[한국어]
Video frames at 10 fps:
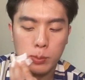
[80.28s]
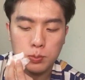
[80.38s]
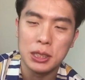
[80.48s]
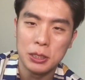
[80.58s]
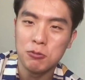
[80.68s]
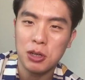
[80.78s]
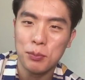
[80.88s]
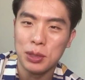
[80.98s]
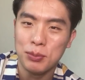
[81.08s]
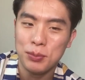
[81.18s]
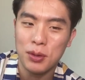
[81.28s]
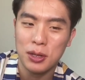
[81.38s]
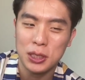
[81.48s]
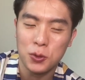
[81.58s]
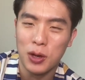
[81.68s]
제육과
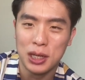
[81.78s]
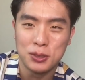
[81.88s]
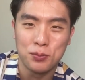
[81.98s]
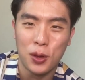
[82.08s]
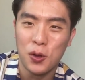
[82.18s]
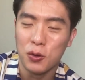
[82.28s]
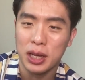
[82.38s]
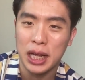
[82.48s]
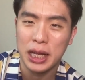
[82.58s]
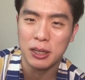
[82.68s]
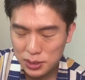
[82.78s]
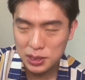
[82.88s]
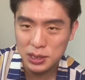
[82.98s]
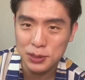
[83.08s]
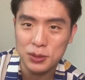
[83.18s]
비빔면의 조합은좀 별로긴 하네요
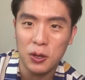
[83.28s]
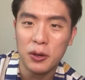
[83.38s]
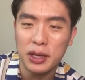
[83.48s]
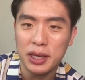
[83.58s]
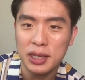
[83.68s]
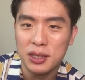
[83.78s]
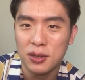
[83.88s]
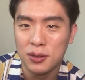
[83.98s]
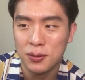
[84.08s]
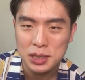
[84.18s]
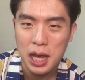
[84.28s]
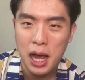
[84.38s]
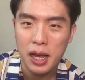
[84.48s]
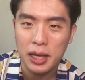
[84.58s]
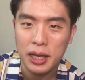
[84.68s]
지금 저의 이런
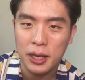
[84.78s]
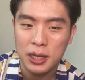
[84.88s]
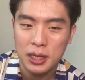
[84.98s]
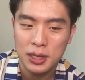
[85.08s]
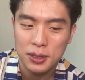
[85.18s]
상황에